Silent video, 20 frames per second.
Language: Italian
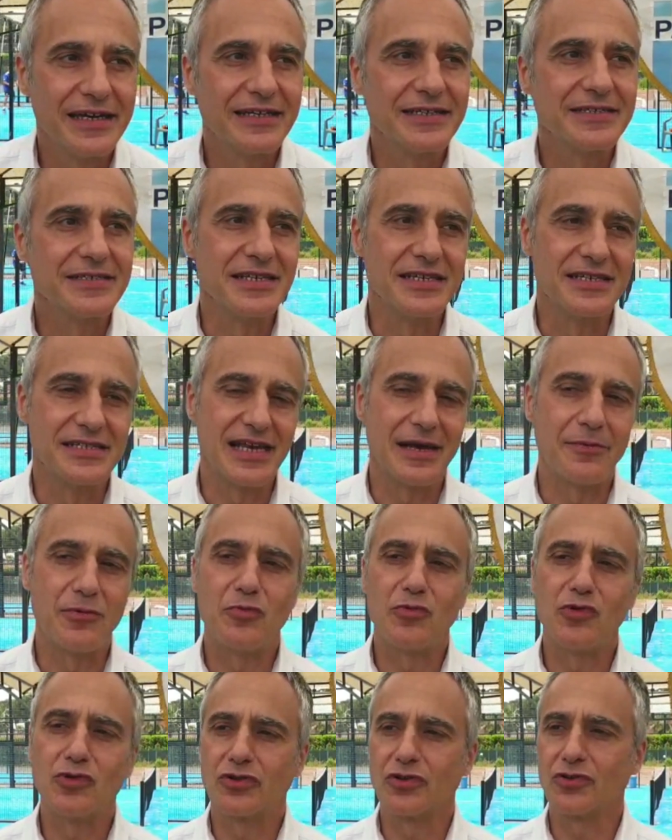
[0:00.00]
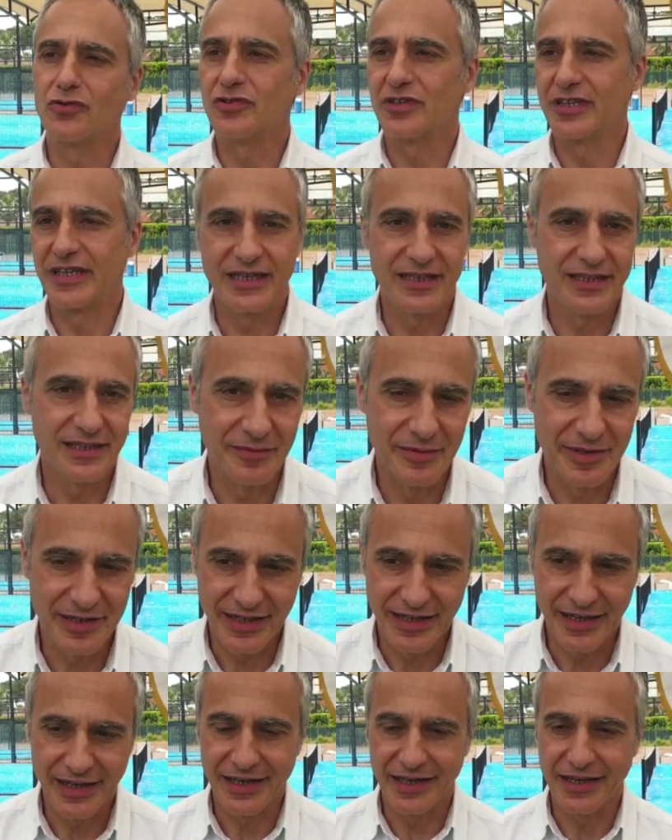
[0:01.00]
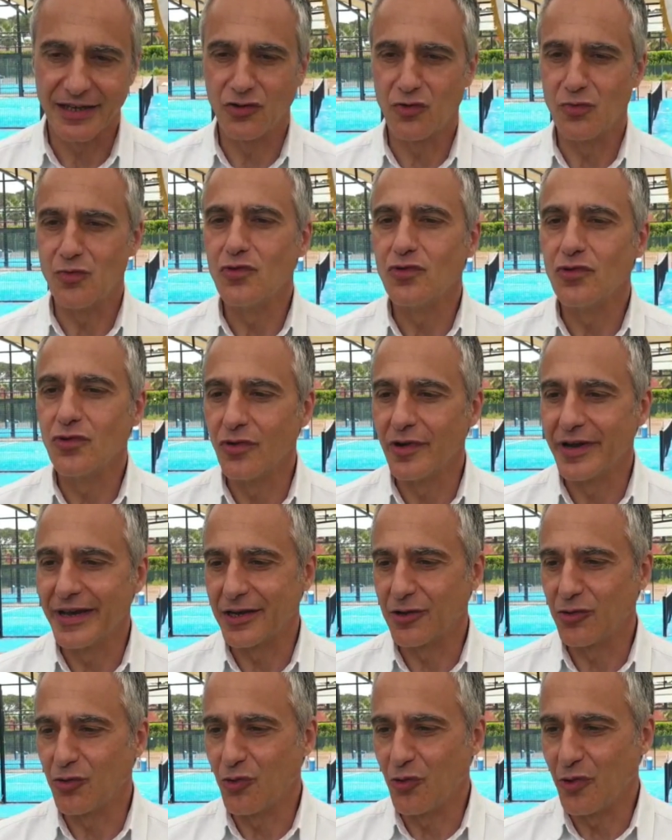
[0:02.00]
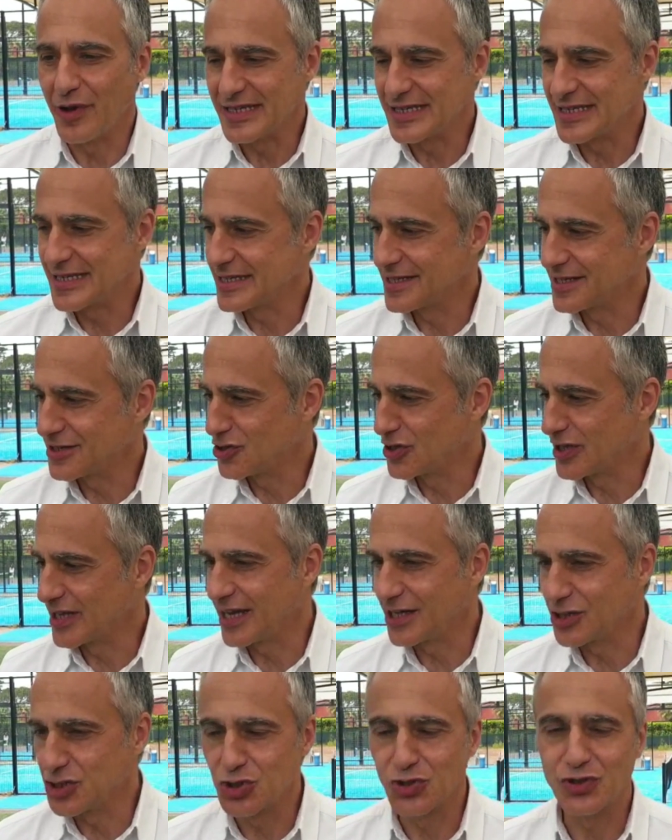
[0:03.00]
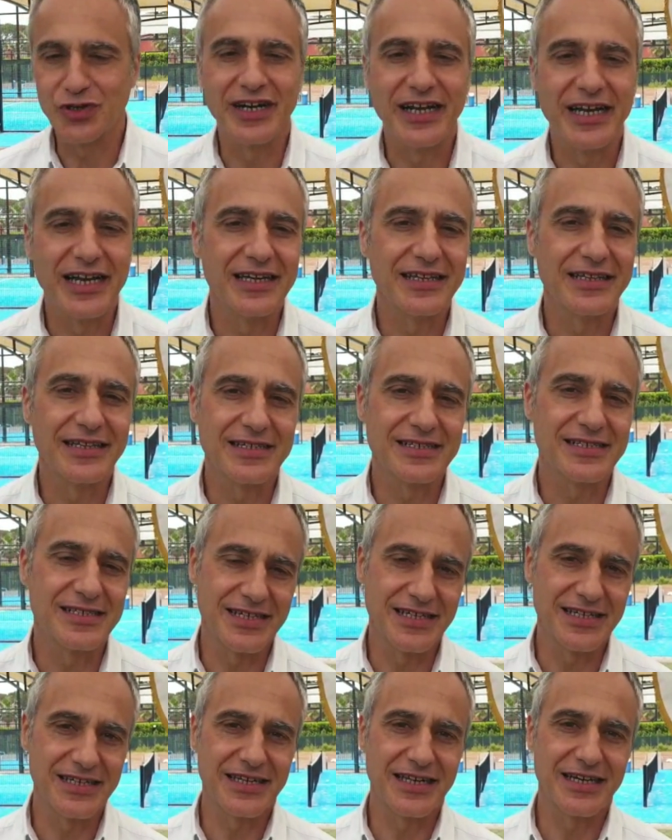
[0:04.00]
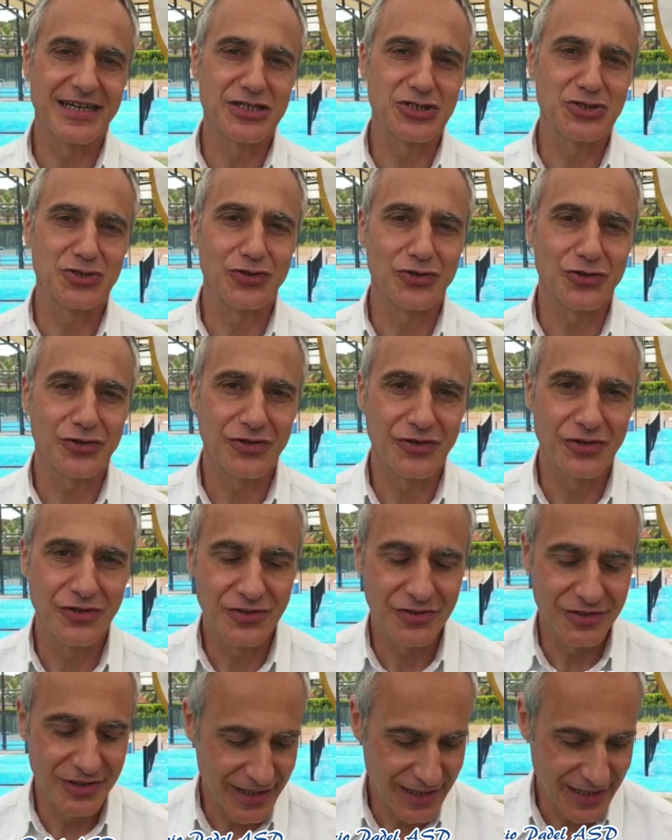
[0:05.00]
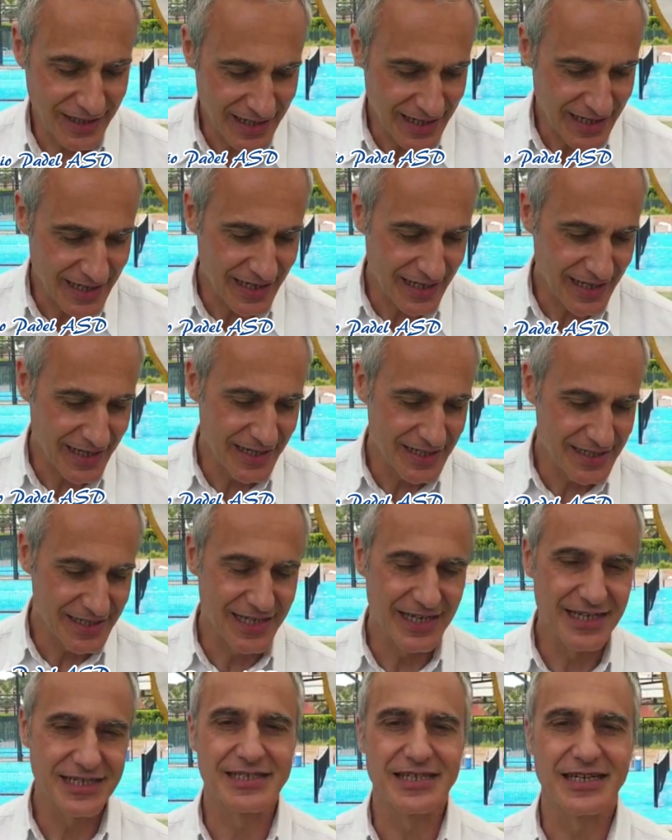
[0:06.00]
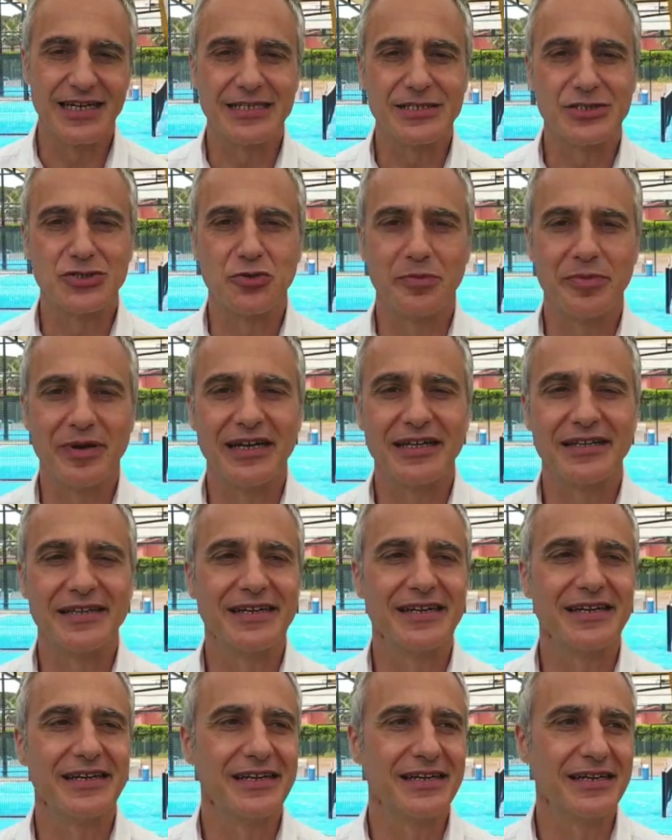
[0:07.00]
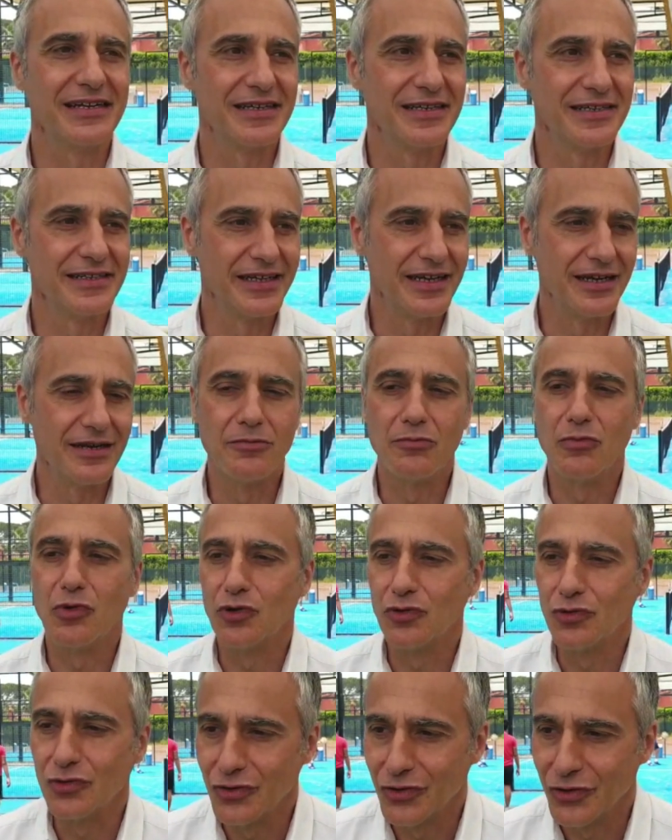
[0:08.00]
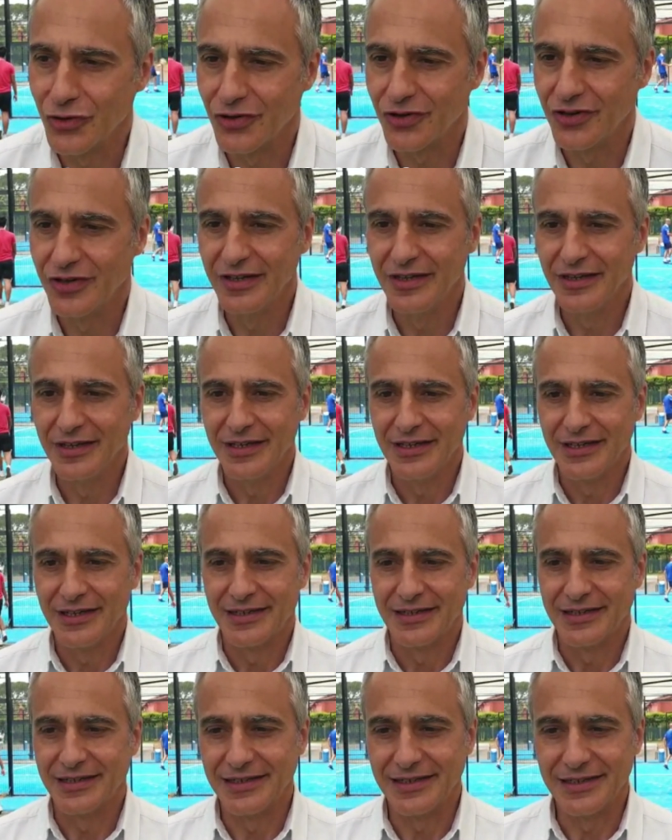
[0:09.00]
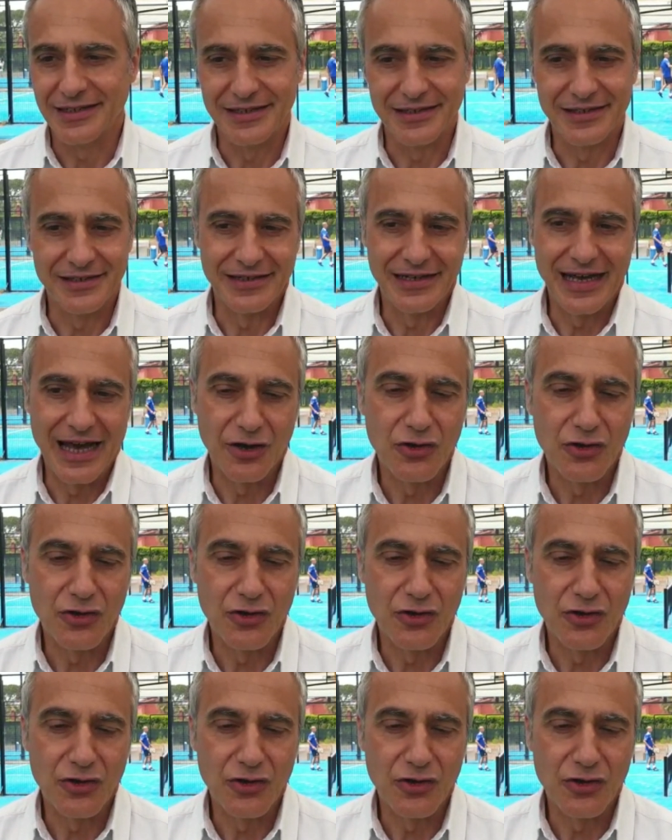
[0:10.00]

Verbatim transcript: Ah, sì, siamo molto contenti perché comunque questa giornata segna l'esordio della SS Lazio Padel nel mondo uh,